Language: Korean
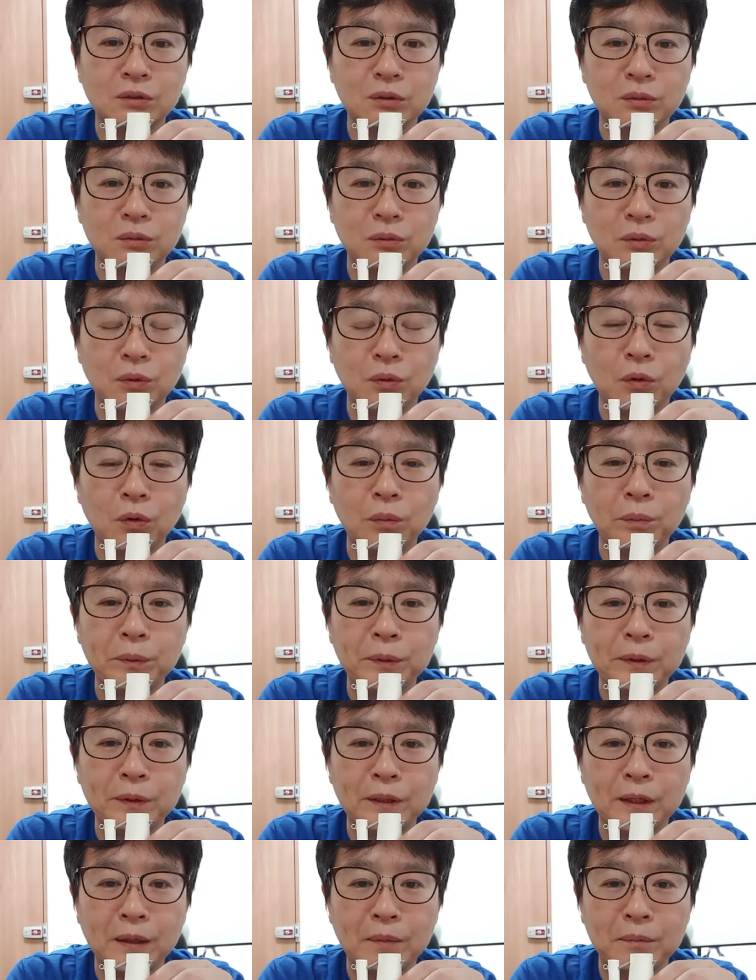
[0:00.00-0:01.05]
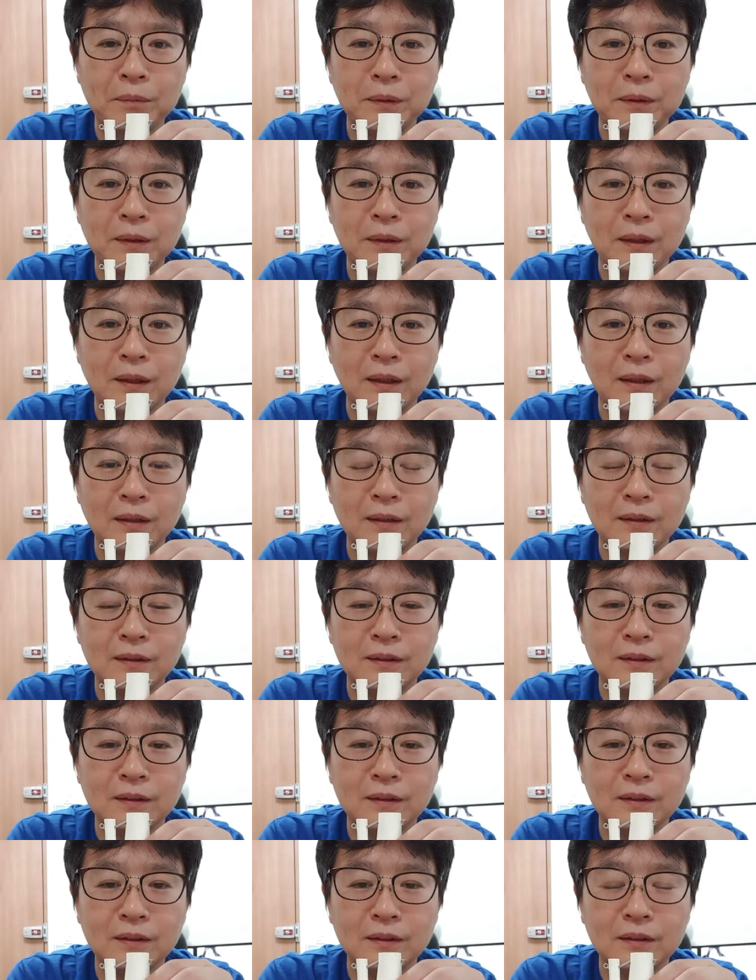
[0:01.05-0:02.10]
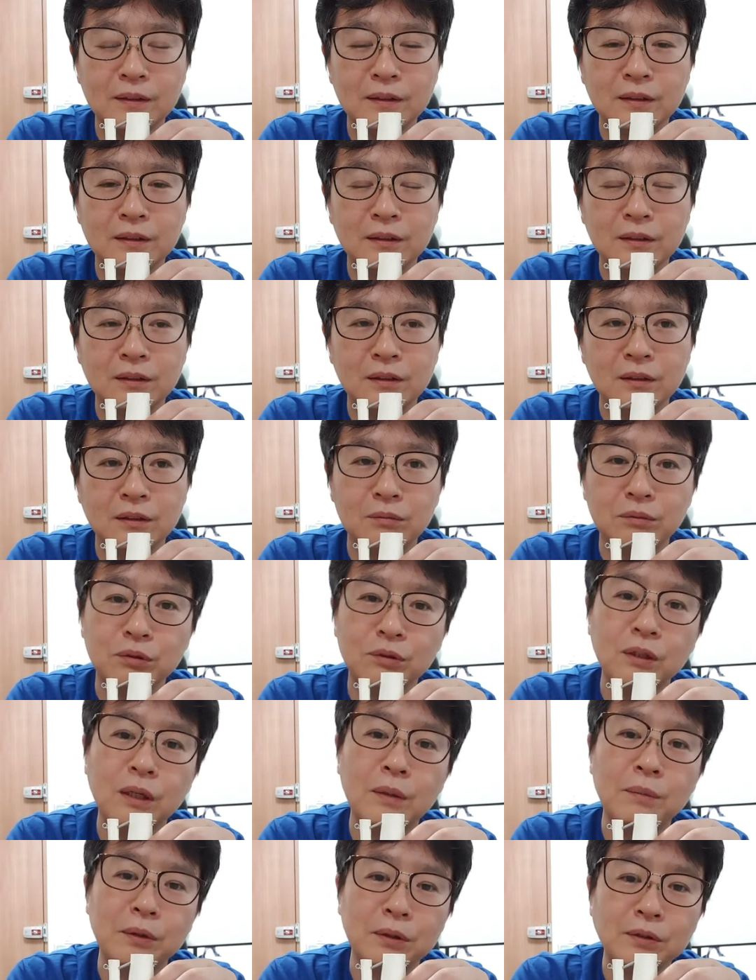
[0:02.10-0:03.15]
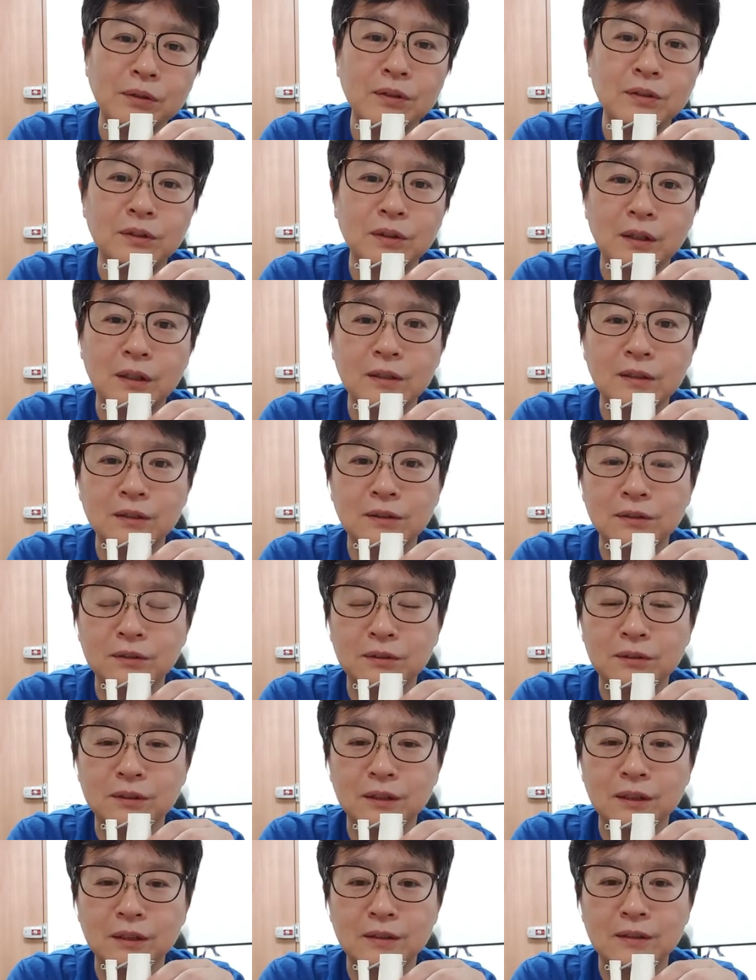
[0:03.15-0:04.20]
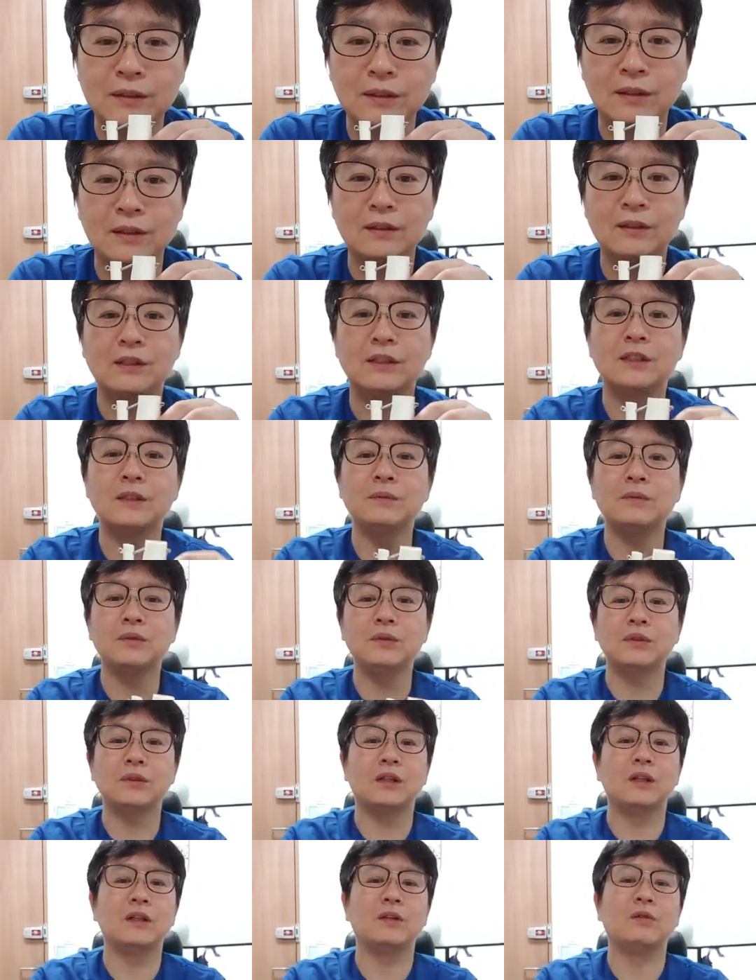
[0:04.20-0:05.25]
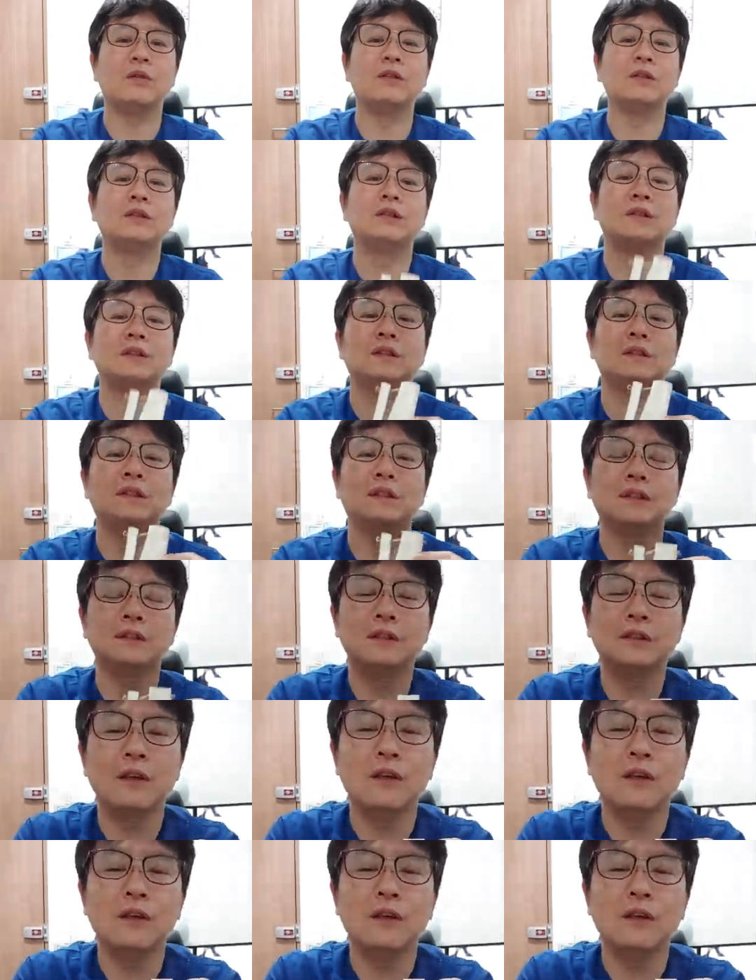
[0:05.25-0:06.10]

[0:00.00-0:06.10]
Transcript: 미서전이는좀 고민을 합니다. 불과 몇 년 전까지도 그랬어요. 지금도 이 원칙은 크게